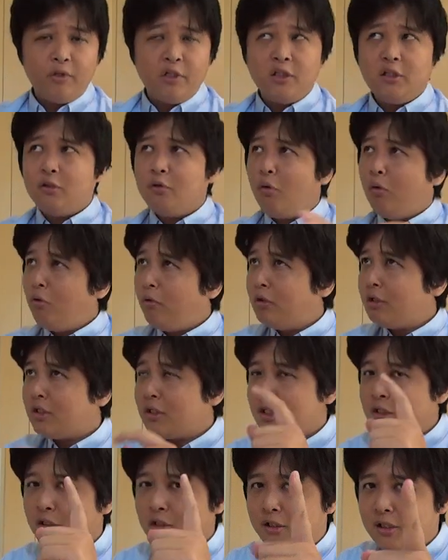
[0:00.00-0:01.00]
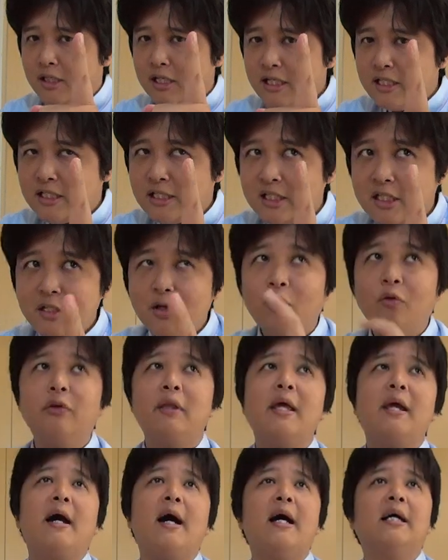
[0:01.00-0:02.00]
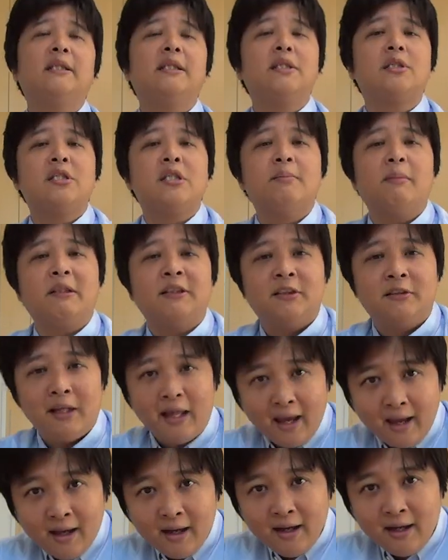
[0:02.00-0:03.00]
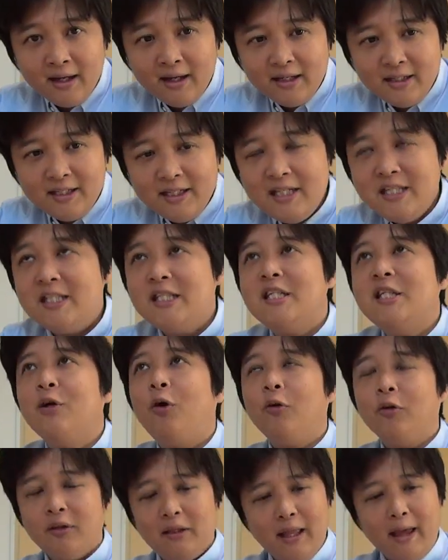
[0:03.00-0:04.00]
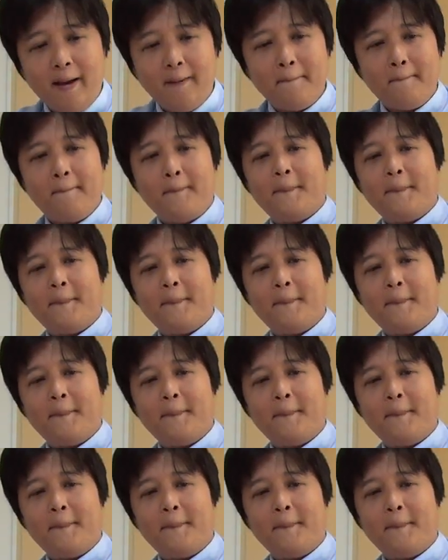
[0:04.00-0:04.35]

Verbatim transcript: 人、一音で解説しますね。一音で。